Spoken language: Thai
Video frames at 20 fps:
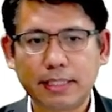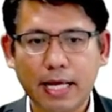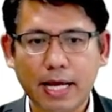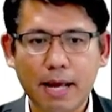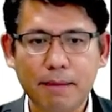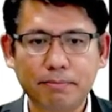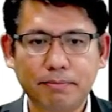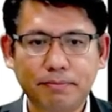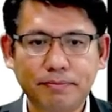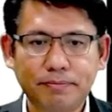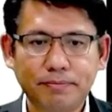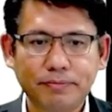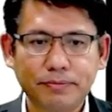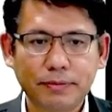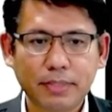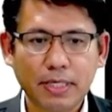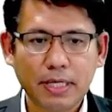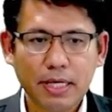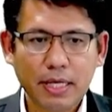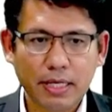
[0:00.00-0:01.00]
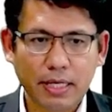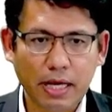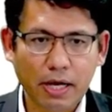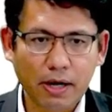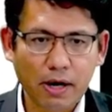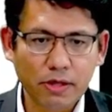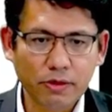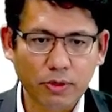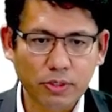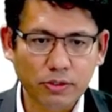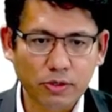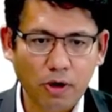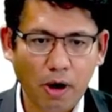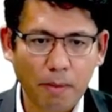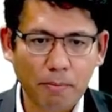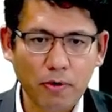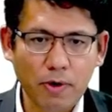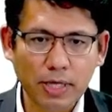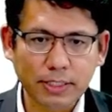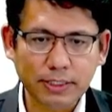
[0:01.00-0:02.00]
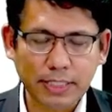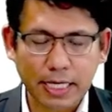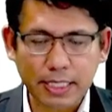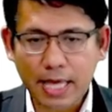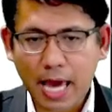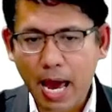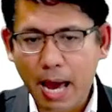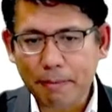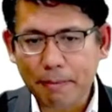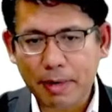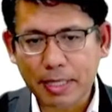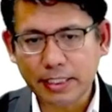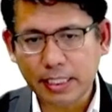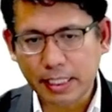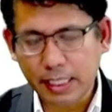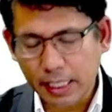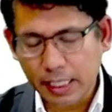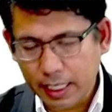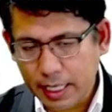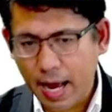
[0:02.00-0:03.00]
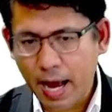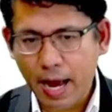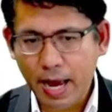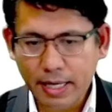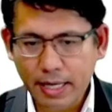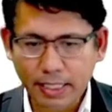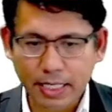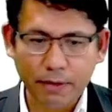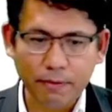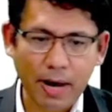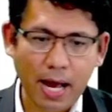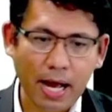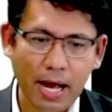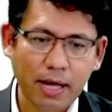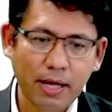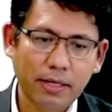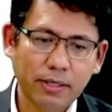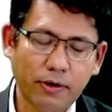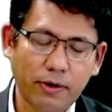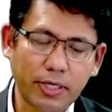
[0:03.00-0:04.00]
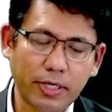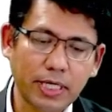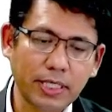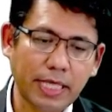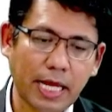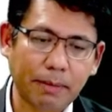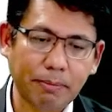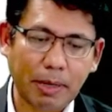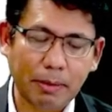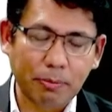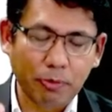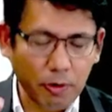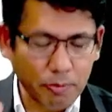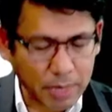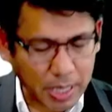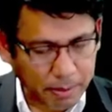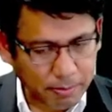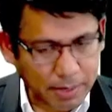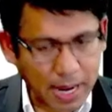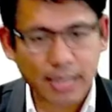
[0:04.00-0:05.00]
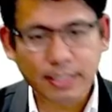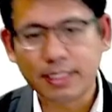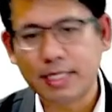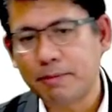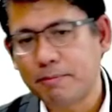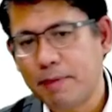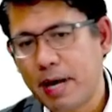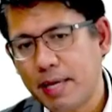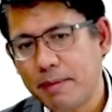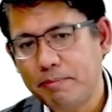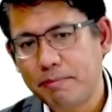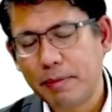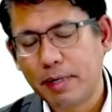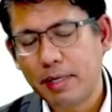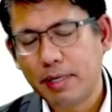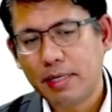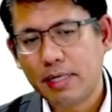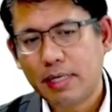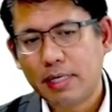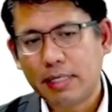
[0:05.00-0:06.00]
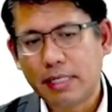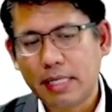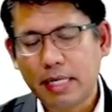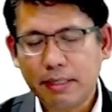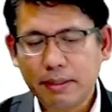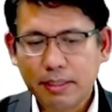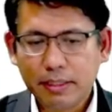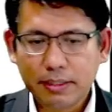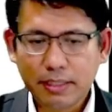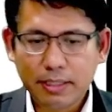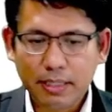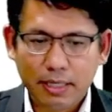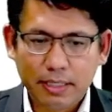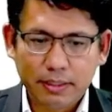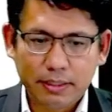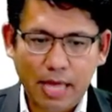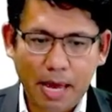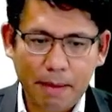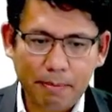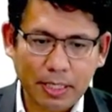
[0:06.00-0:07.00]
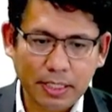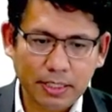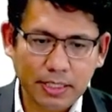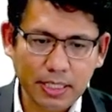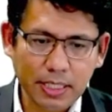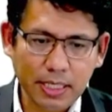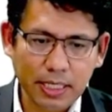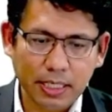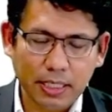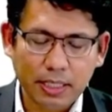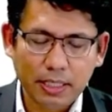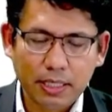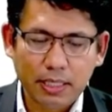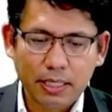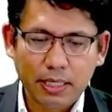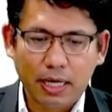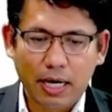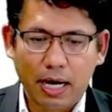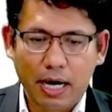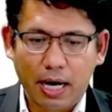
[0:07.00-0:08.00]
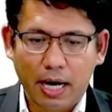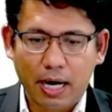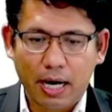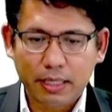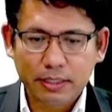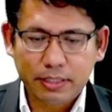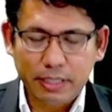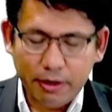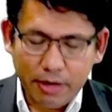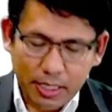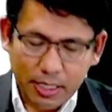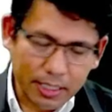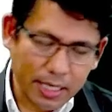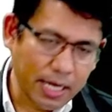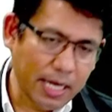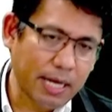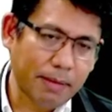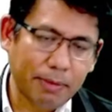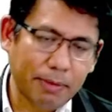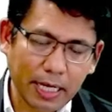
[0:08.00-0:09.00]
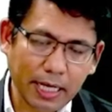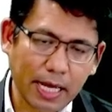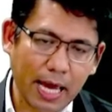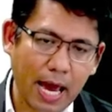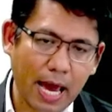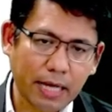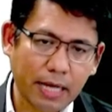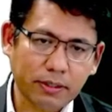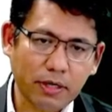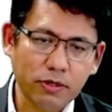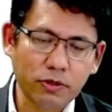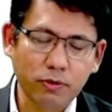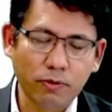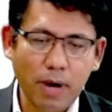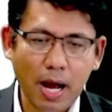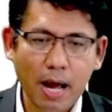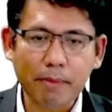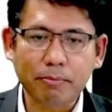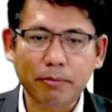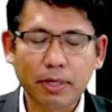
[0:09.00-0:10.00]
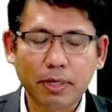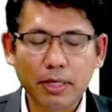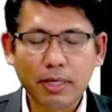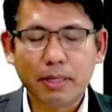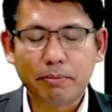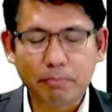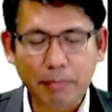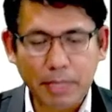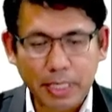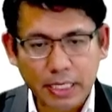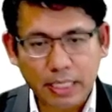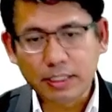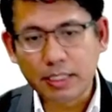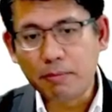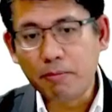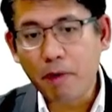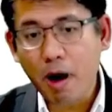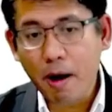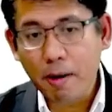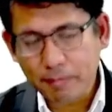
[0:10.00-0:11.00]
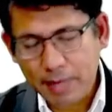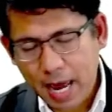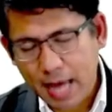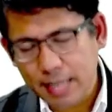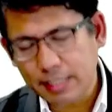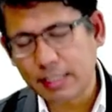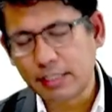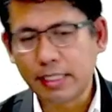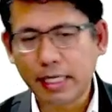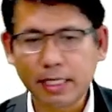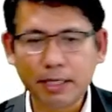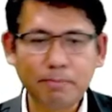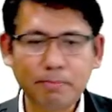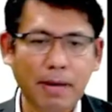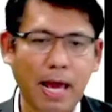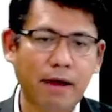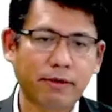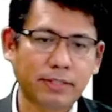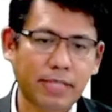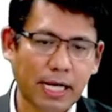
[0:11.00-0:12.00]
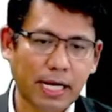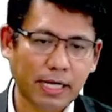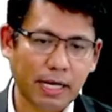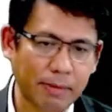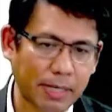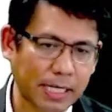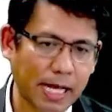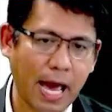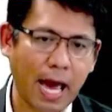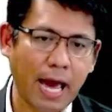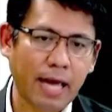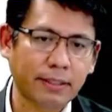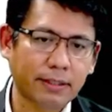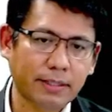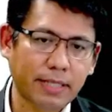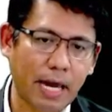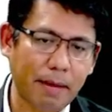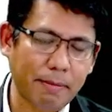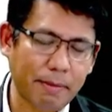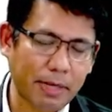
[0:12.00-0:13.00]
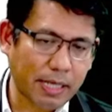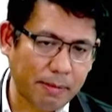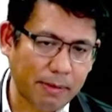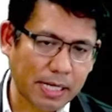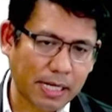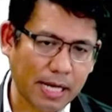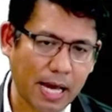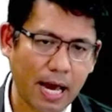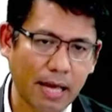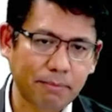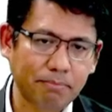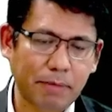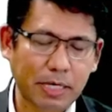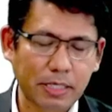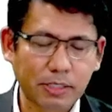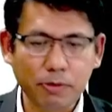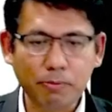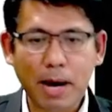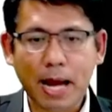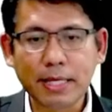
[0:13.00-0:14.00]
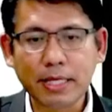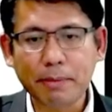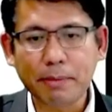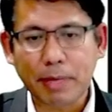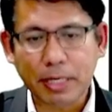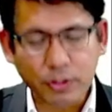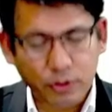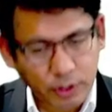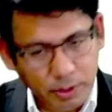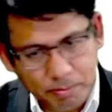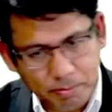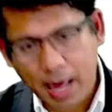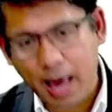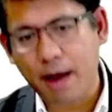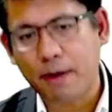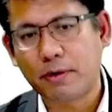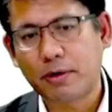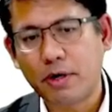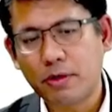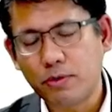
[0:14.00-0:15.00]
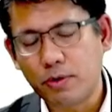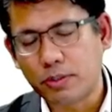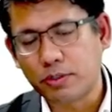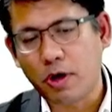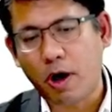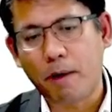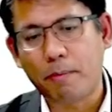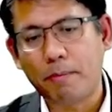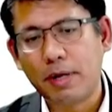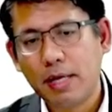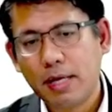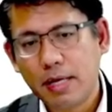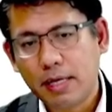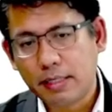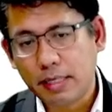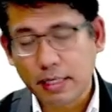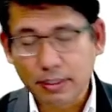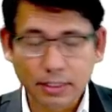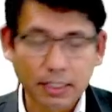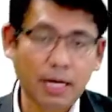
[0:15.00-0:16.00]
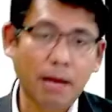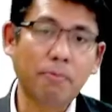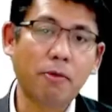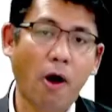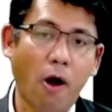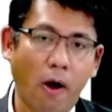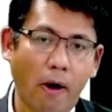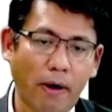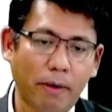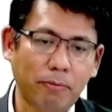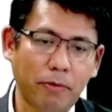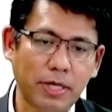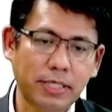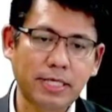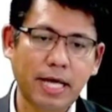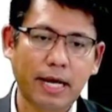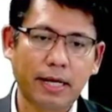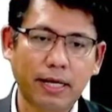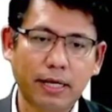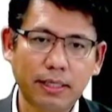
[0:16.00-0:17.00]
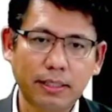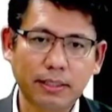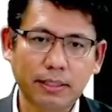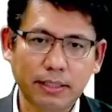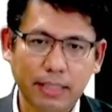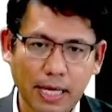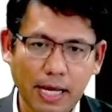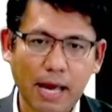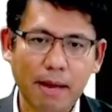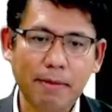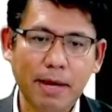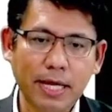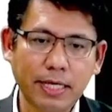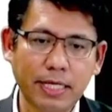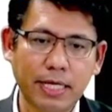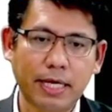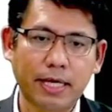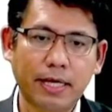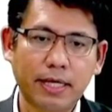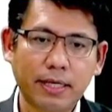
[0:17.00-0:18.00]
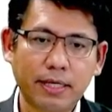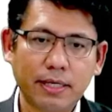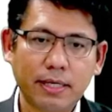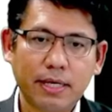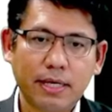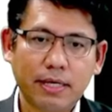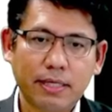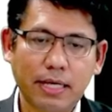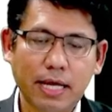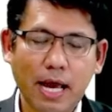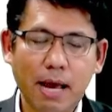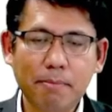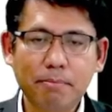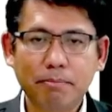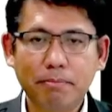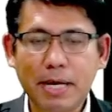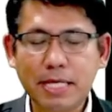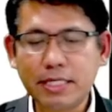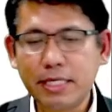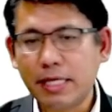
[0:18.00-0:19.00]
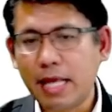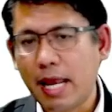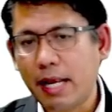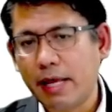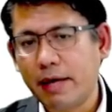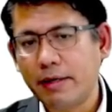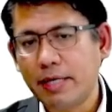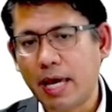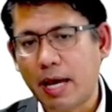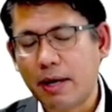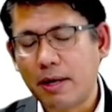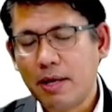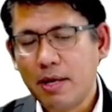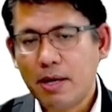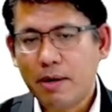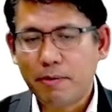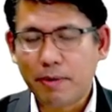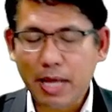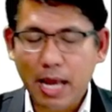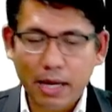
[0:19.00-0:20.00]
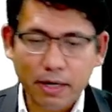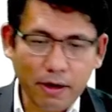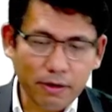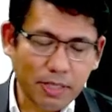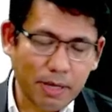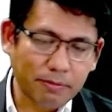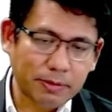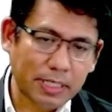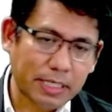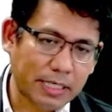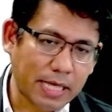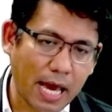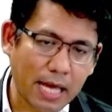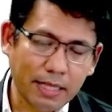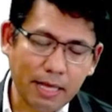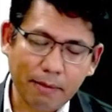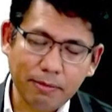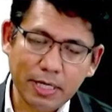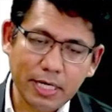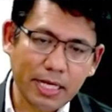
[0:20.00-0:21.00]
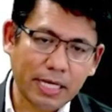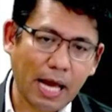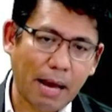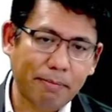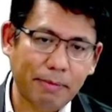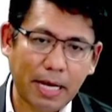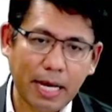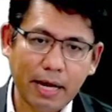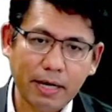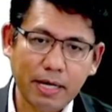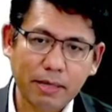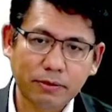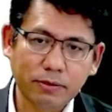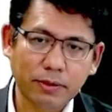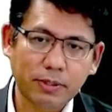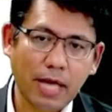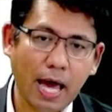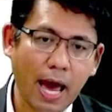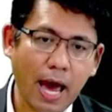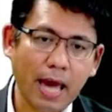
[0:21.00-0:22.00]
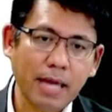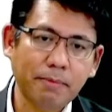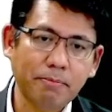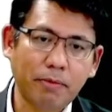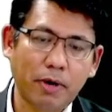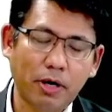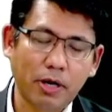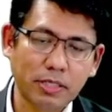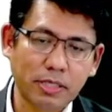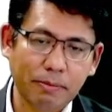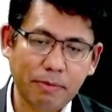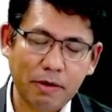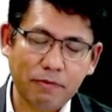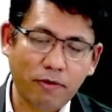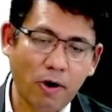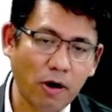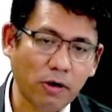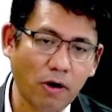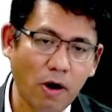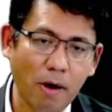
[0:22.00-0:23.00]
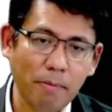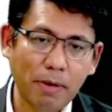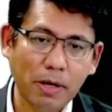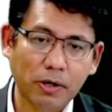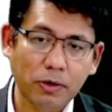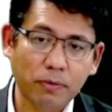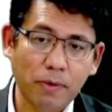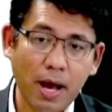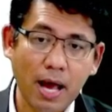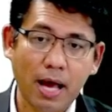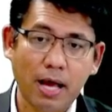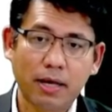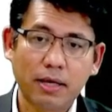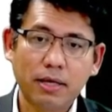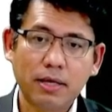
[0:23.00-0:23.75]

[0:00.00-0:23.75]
นะครับแล้วก็ตรวจสอบพวกสัญญาใบเสนอราคาให้ดีว่าคนที่เซ็นเป็นผู้มีอำนาจจริงไหมนะถ้าเป็นชื่อเจ้าหน้าที่พนักงานก็ดูว่ามีหนังสือมอบอำนาจจริงๆหรือเปล่าจากกรรมการใครนกรรมการปัจจุบันยังเป็นอยู่หรือเปล่าก็ตรวจสอบหนังสือรับรองบริษัทนะครับให้ดีนะครับไม่เช่นนั้นแล้วเนี่ยเวลาเราทำสัญญาทำนิติกรรมไปแล้วเนี่ยสุดท้ายพอเราจะไปฟ้องร้องปรากฏว่า